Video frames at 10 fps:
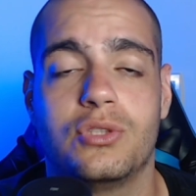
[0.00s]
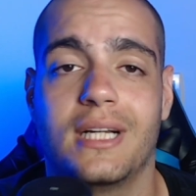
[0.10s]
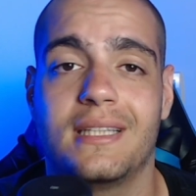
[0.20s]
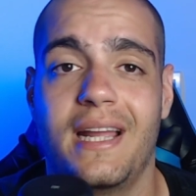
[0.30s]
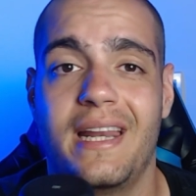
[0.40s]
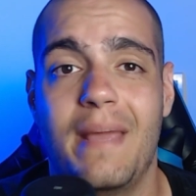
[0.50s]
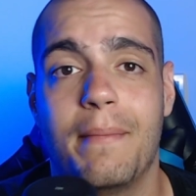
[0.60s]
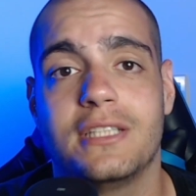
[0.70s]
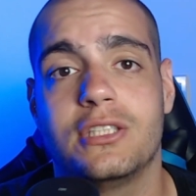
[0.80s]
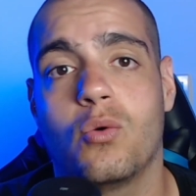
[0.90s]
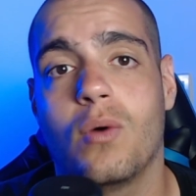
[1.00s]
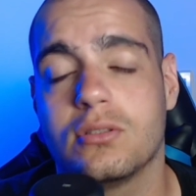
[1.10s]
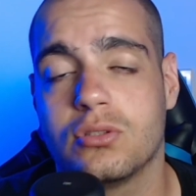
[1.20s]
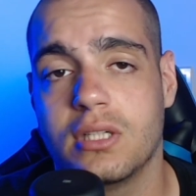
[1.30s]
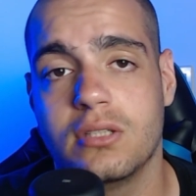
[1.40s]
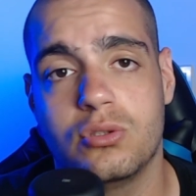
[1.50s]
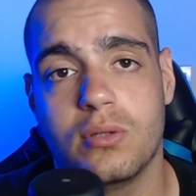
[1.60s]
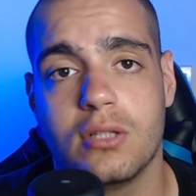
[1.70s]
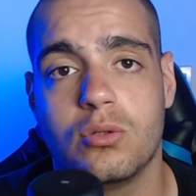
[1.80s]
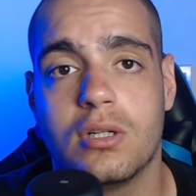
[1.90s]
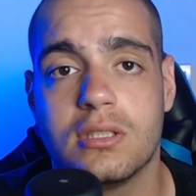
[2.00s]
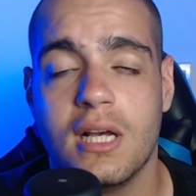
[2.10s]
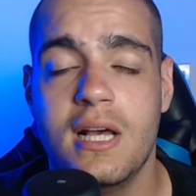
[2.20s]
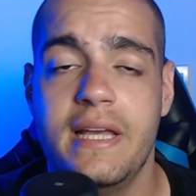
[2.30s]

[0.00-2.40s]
já treinei mais de 400 jogadores.